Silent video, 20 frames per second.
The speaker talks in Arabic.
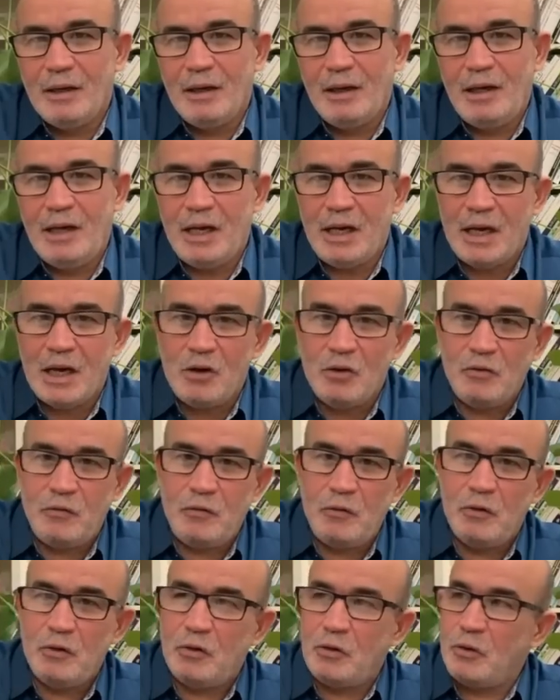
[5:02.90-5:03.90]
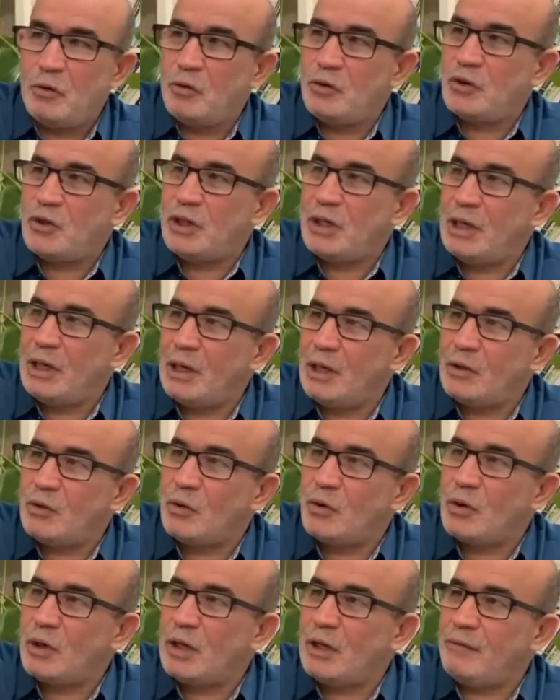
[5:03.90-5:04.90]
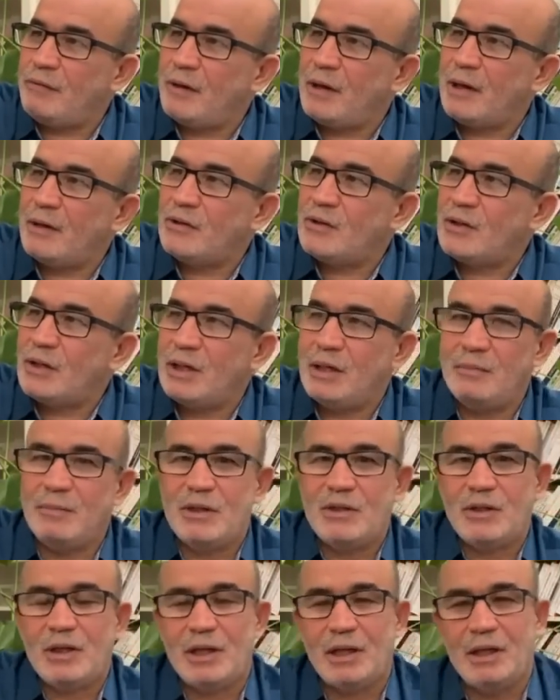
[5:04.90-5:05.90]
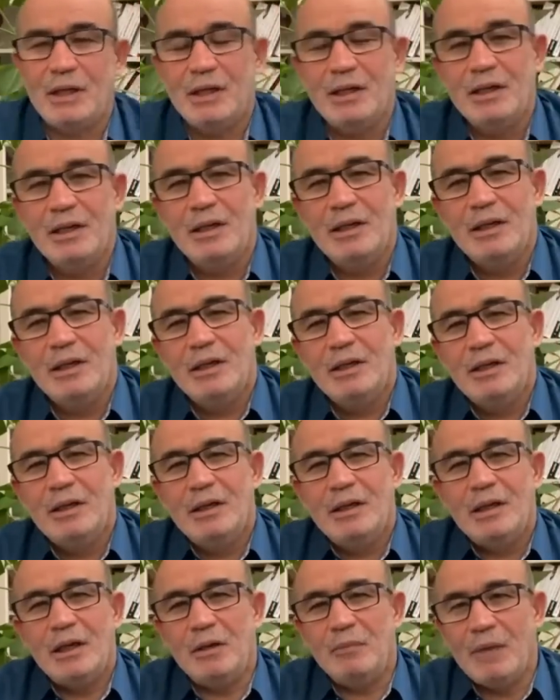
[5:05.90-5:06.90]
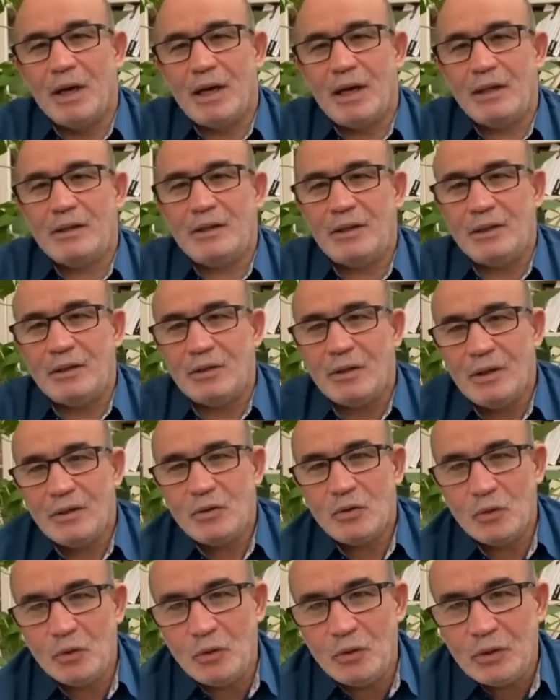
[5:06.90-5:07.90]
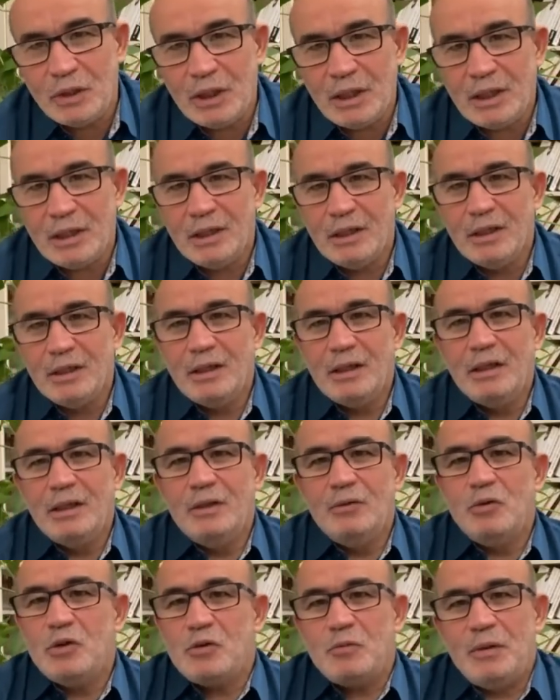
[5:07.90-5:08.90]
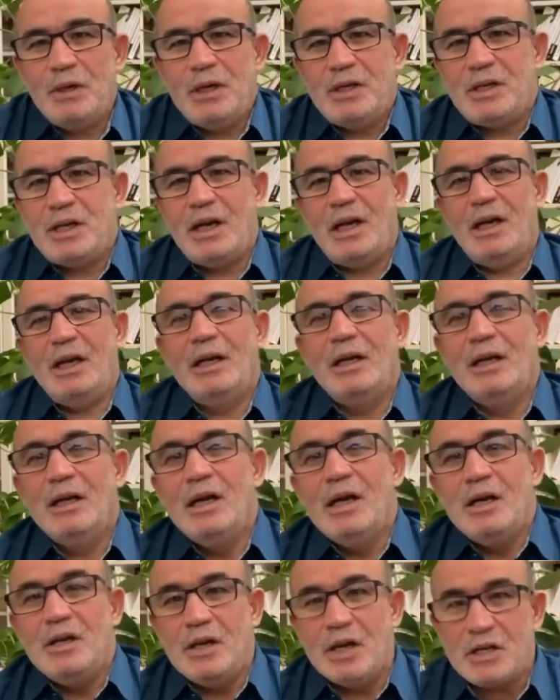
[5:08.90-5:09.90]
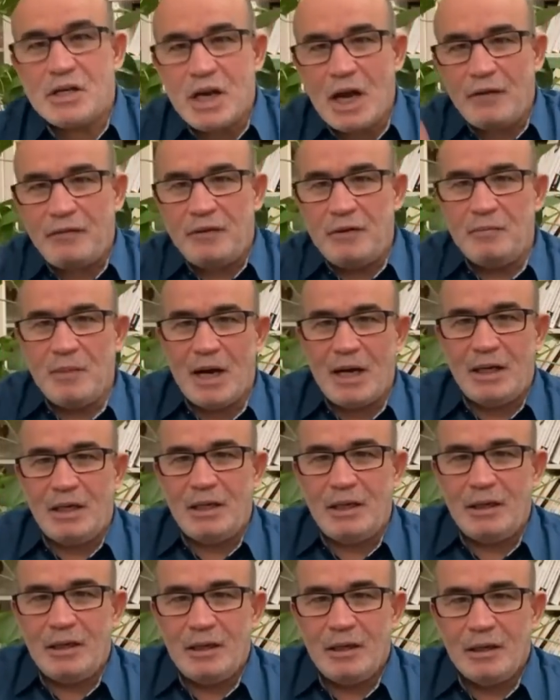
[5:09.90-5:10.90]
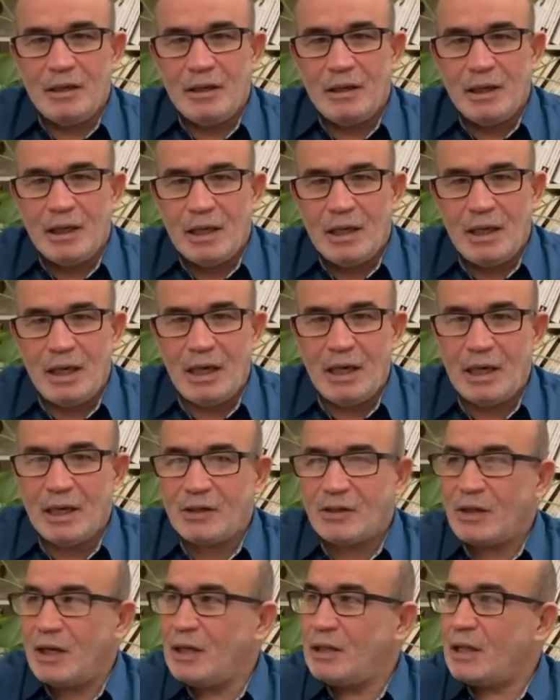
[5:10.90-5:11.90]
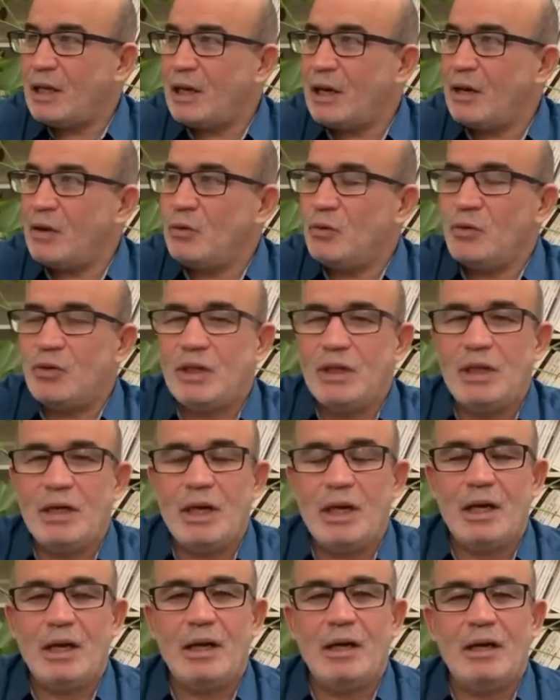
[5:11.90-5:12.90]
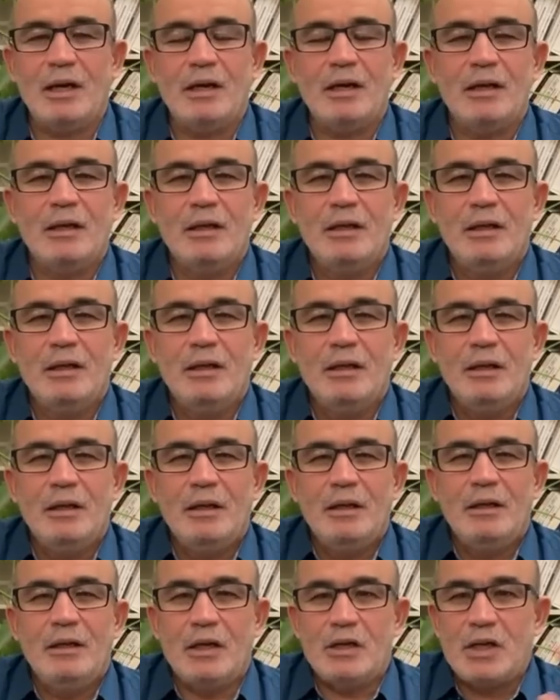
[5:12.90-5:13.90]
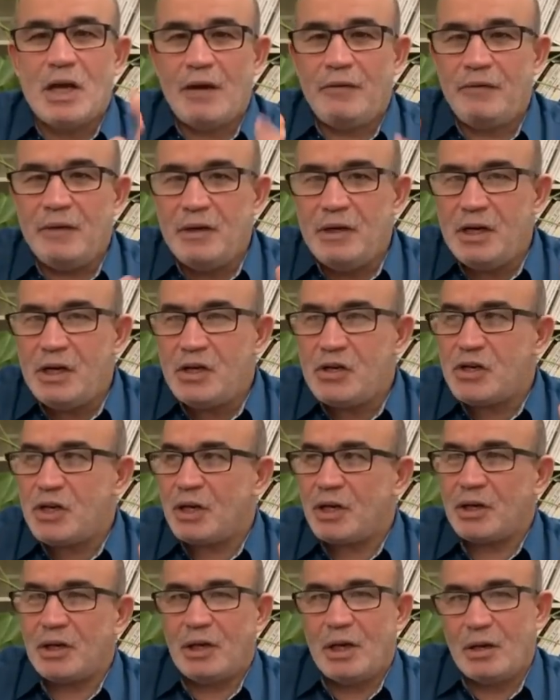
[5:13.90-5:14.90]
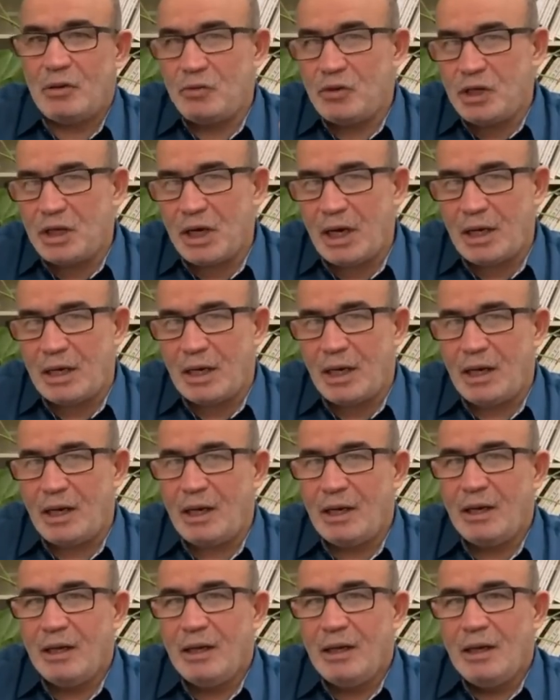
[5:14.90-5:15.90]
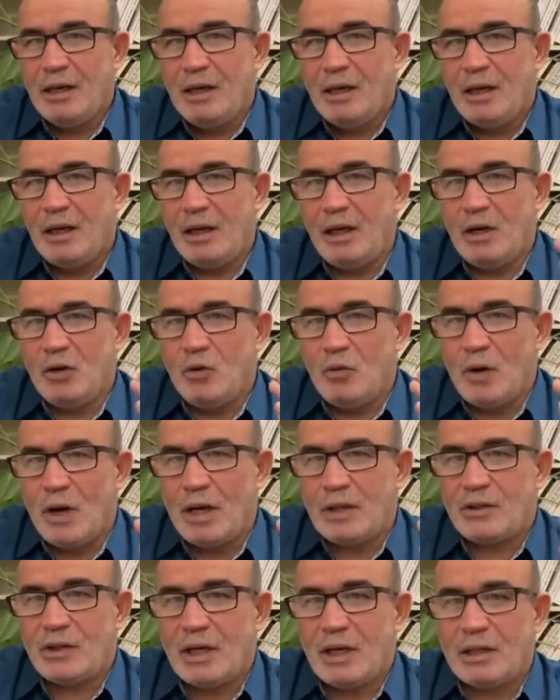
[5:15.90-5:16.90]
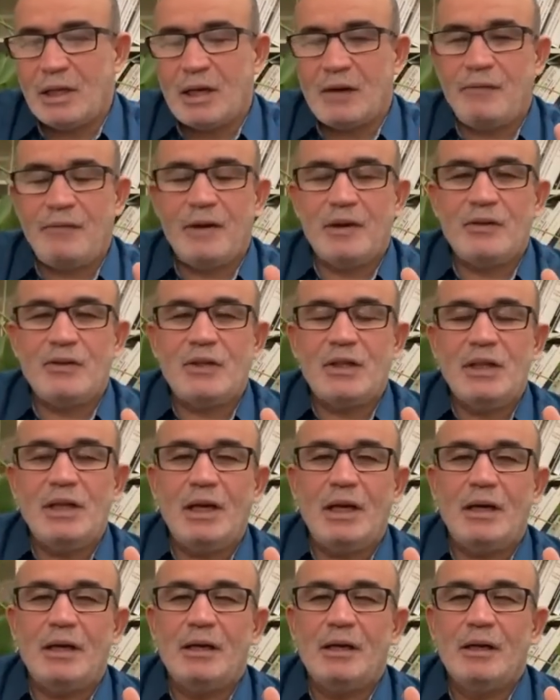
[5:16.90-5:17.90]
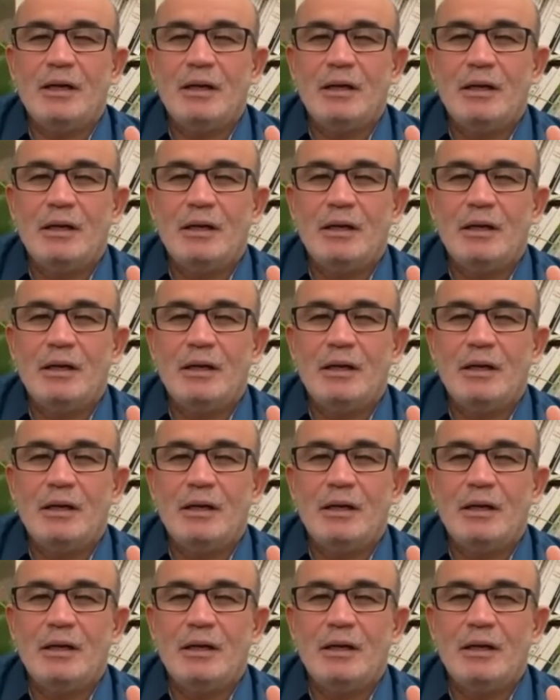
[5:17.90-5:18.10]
اللي هي نفوذ روسي تركي فرنسي مصري إماراتي سعودي واش من نجاح نجاح في مالي اللي هي سيطرة روسية نجاح في النيجر هذو جيراننا اللي هو سيطرة فرنسية